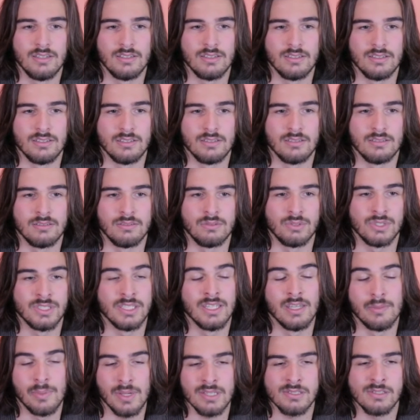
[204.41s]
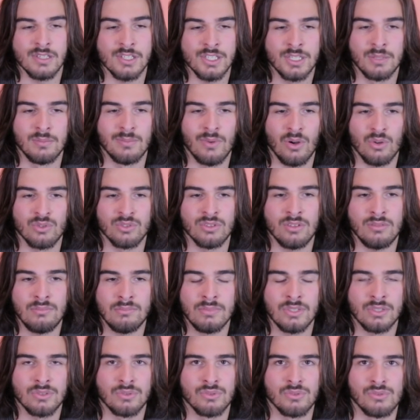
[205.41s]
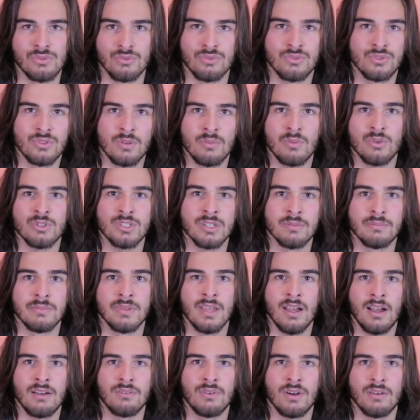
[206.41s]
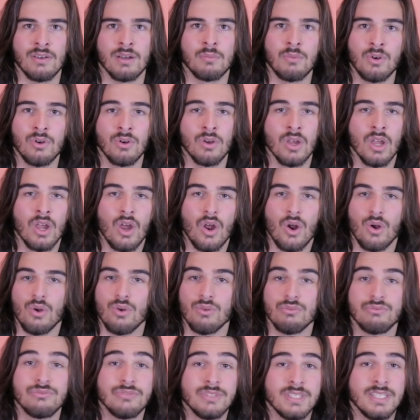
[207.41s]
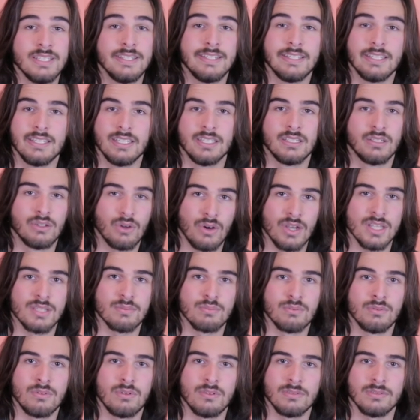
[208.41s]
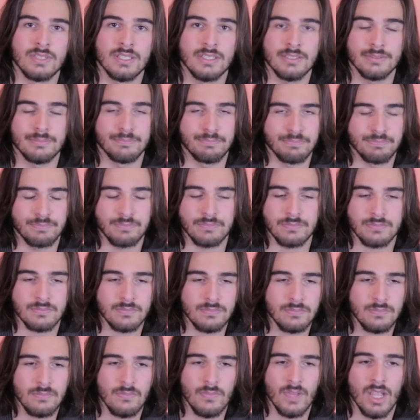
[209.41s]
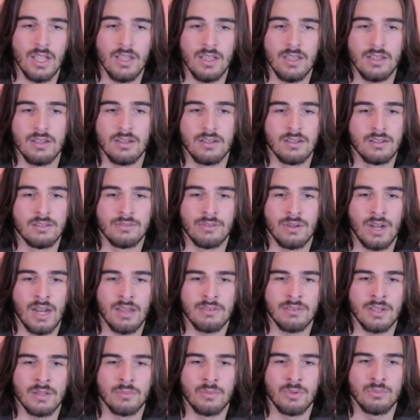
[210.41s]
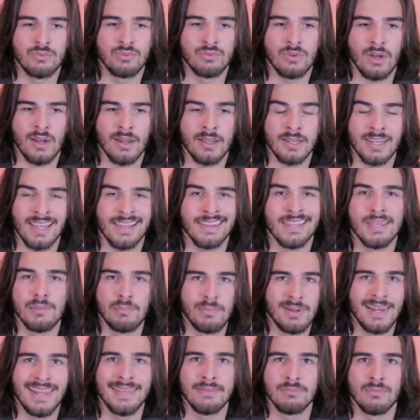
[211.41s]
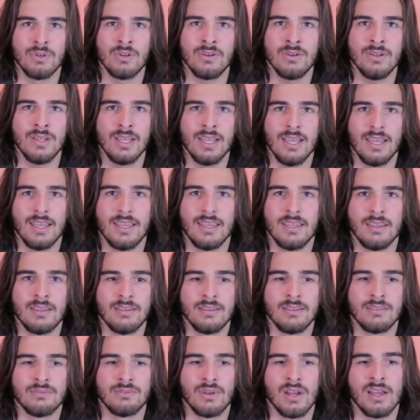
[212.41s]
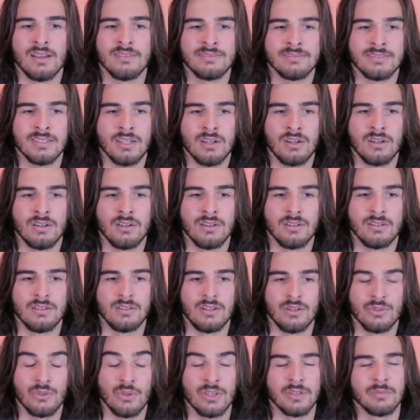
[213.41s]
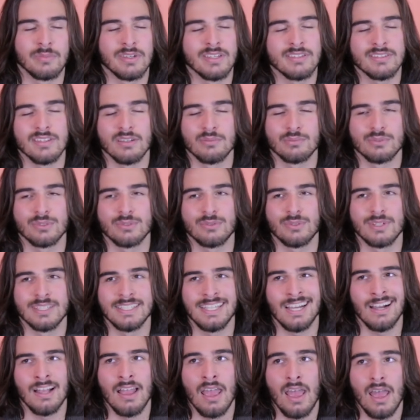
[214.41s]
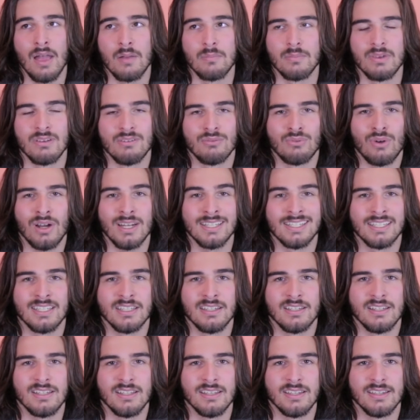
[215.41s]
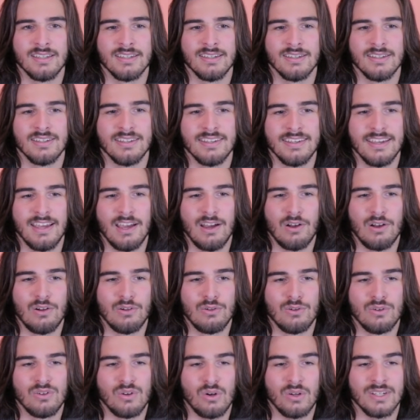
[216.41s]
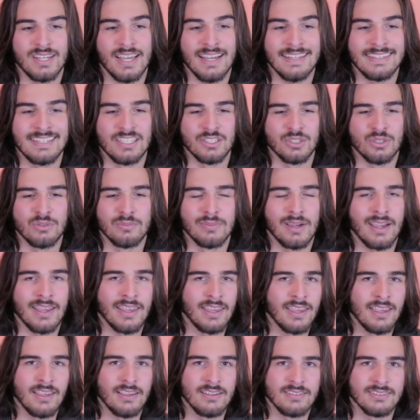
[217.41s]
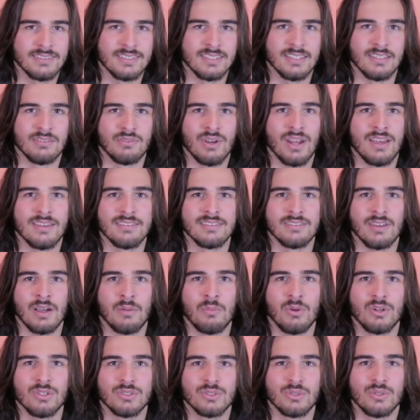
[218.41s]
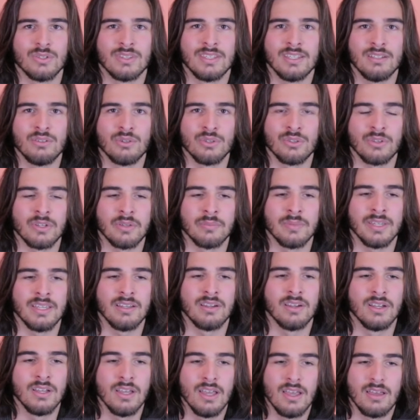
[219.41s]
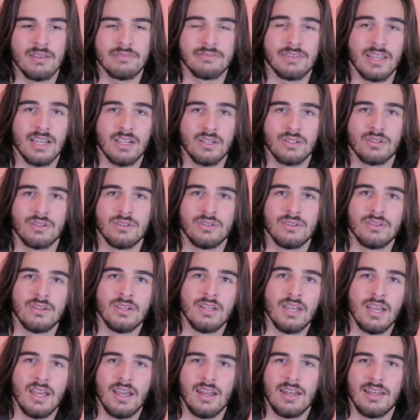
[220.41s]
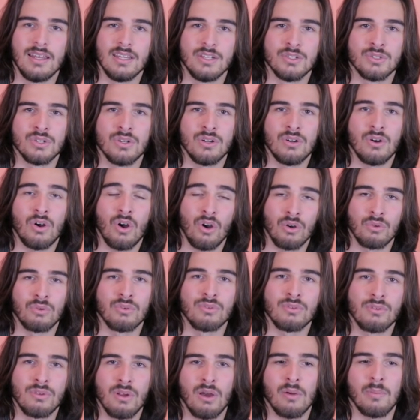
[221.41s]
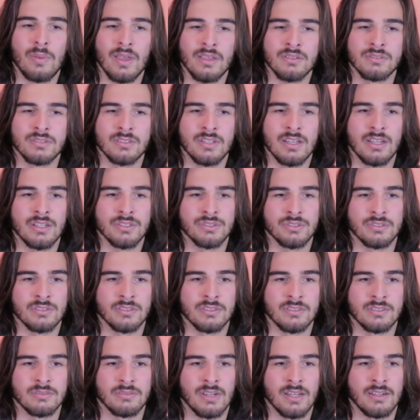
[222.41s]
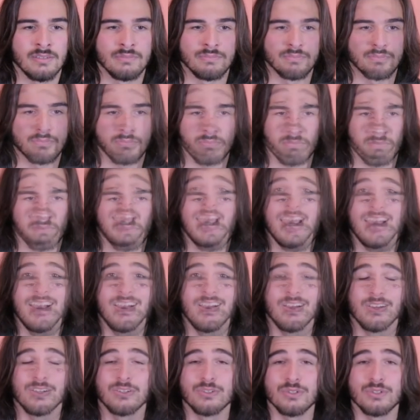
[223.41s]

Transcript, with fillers: Euh, aussi des personnages qui me ressemblent parce que justement j'aime bien avoir vraiment le physique qui correspond en fait. Euh, voilà, vraiment pouvoir l'incarner pleinement et voilà faire, euh, entre guillemets, c'est un peu con à dire, mais voir les, le regard des gens briller. C'est voilà, vraiment ce côté où, entre guillemets, faire que les gens rencontrent leur personnage. voilà.